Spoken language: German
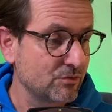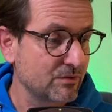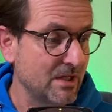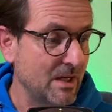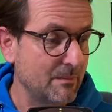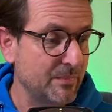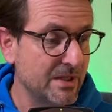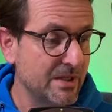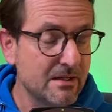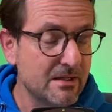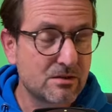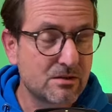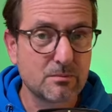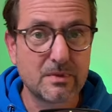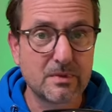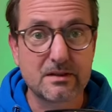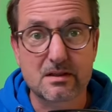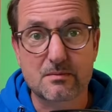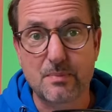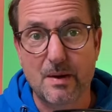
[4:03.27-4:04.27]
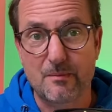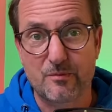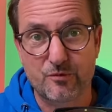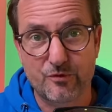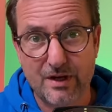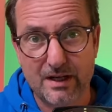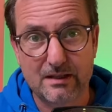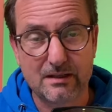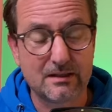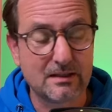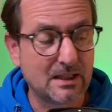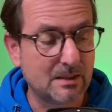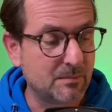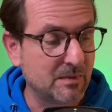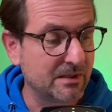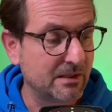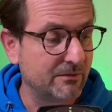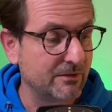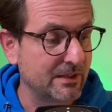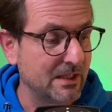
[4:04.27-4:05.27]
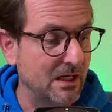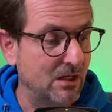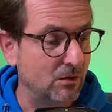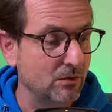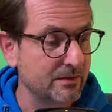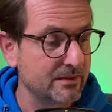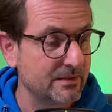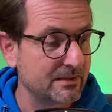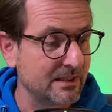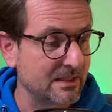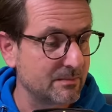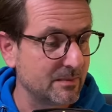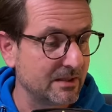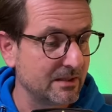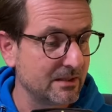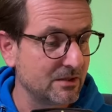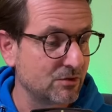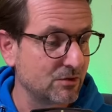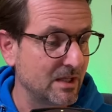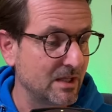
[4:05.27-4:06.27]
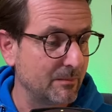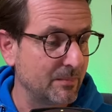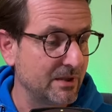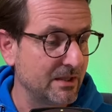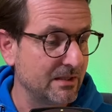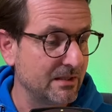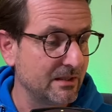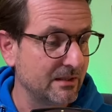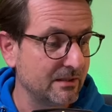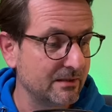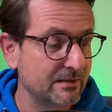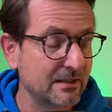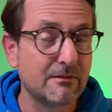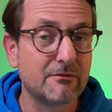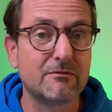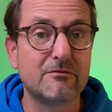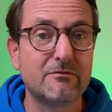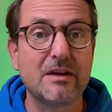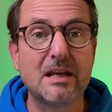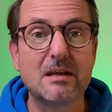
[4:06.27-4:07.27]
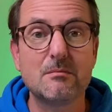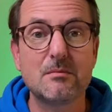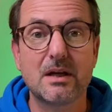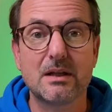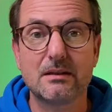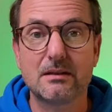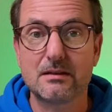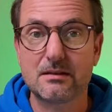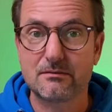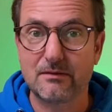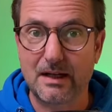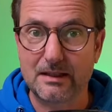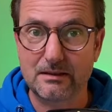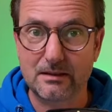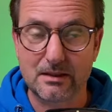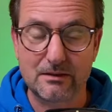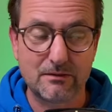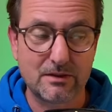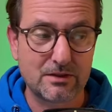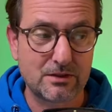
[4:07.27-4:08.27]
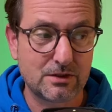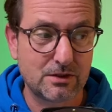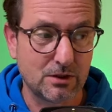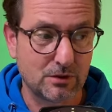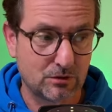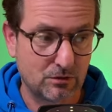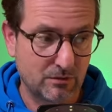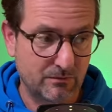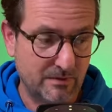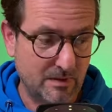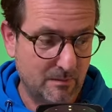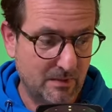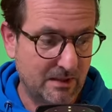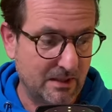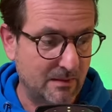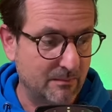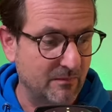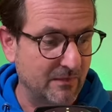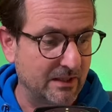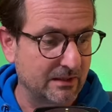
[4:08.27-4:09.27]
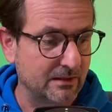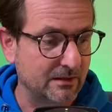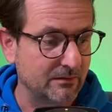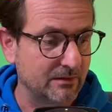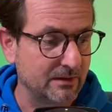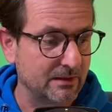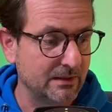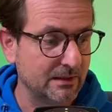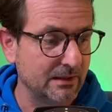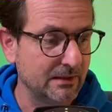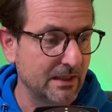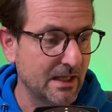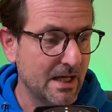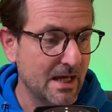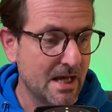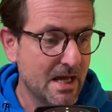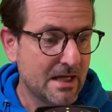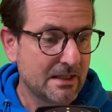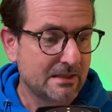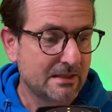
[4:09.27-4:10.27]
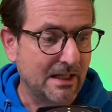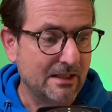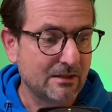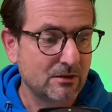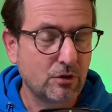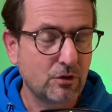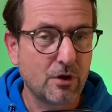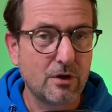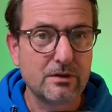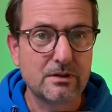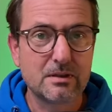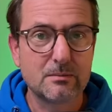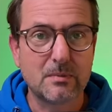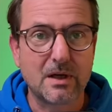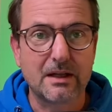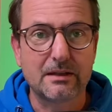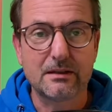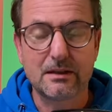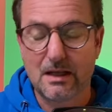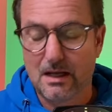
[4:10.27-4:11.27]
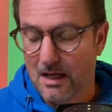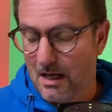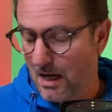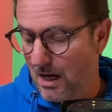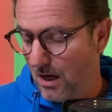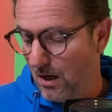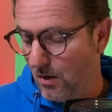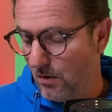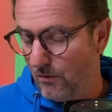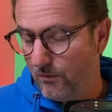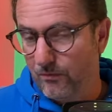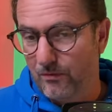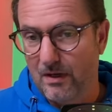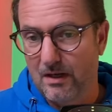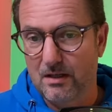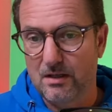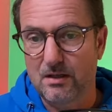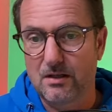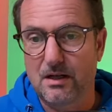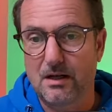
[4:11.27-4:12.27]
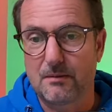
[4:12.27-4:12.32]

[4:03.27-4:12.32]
am Peak, zumindest beim Fracking geht man davon aus, dass man hier schon am Peak ist, wenn man nicht weiter investiert. Und wenn man eben weiter investiert, dann könnte man auf äh,